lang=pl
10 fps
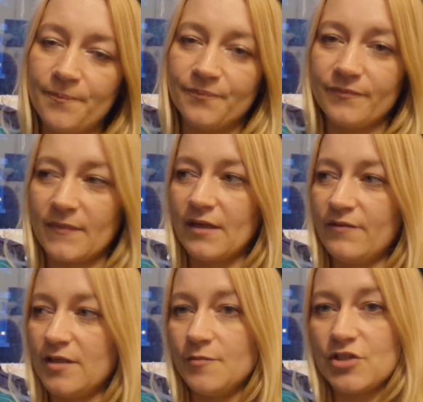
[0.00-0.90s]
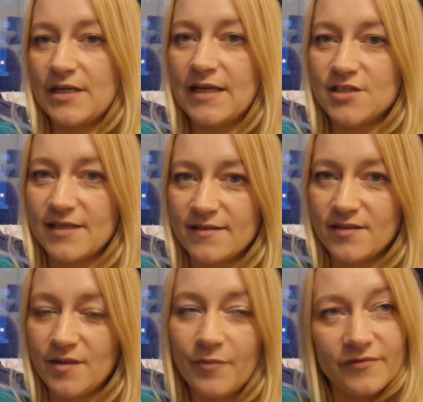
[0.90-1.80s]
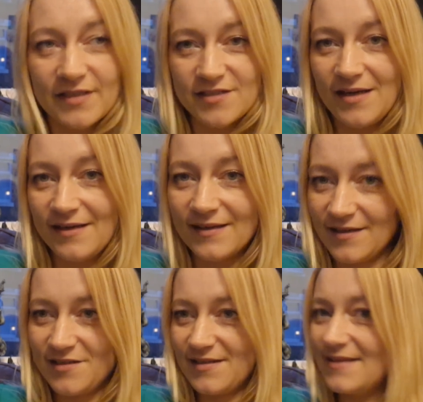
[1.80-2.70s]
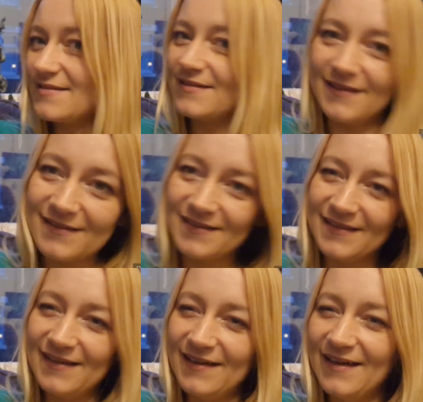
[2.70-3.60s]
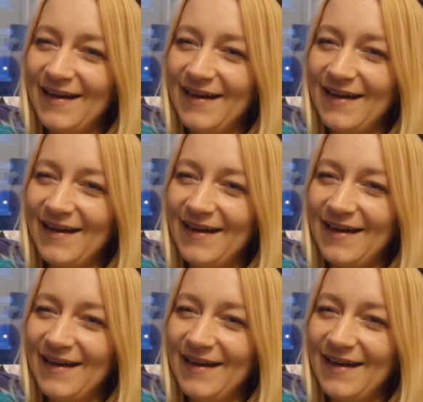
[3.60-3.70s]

Mm, wiadomo, że każdy jest niepowtarzalny, każdy jest inny,